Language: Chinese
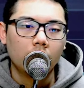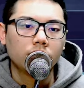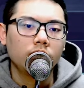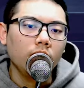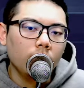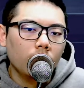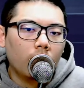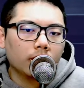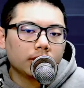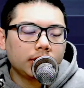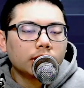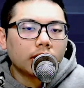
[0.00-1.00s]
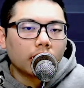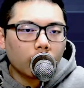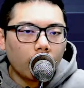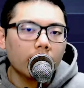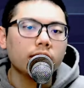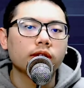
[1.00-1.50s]
所以我自己的
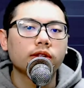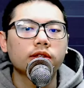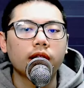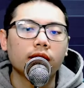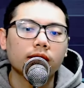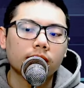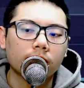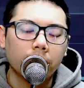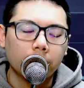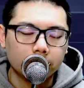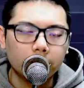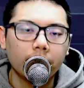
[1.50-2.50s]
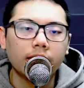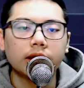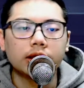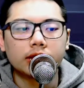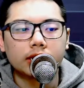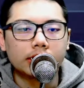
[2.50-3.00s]
观点是这样子，我自己的观
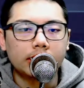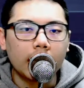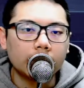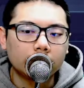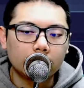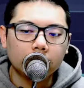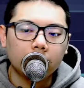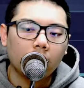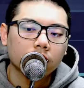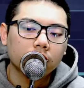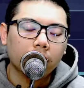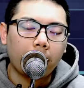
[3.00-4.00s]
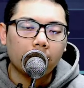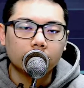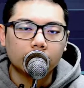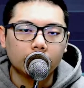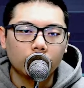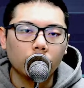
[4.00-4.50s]
点是战争导致了盘
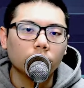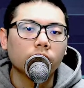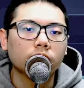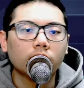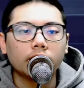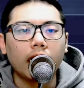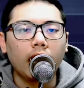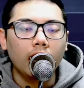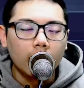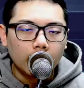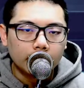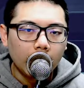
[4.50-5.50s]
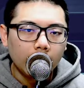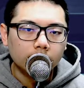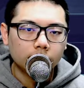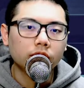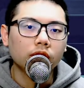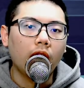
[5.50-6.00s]
市过度的震荡，
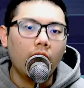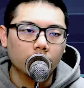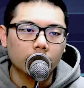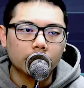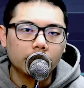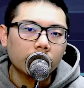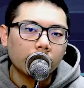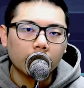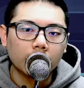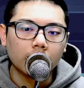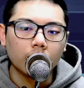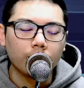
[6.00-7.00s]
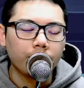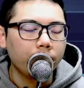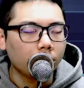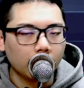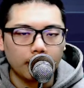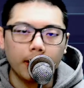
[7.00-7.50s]
但是好的基本面的个股
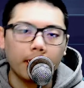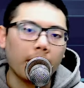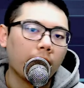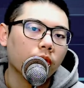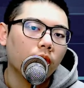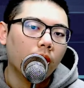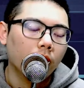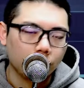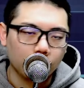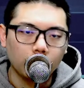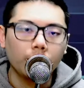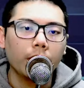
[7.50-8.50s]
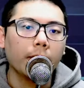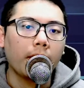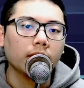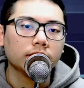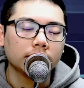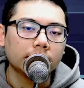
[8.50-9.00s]
不可能被埋没，我绝对不会被
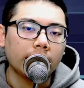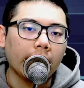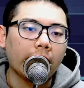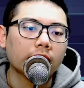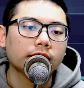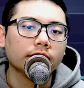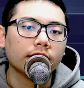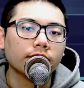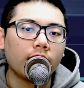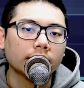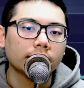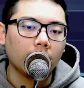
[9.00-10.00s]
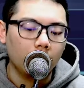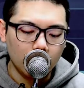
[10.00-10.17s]
埋没，只是你要给它时间发酵。